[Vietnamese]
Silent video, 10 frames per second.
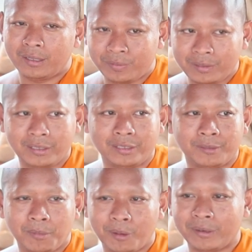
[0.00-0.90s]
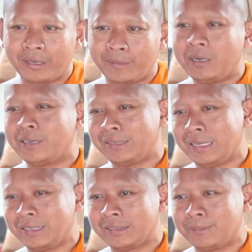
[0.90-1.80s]
phơi bòn bực
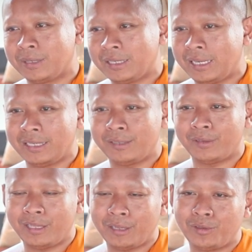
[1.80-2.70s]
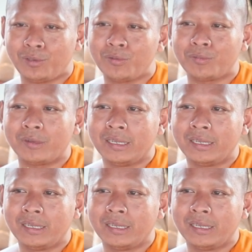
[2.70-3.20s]
nắng và kênh của tiêu tu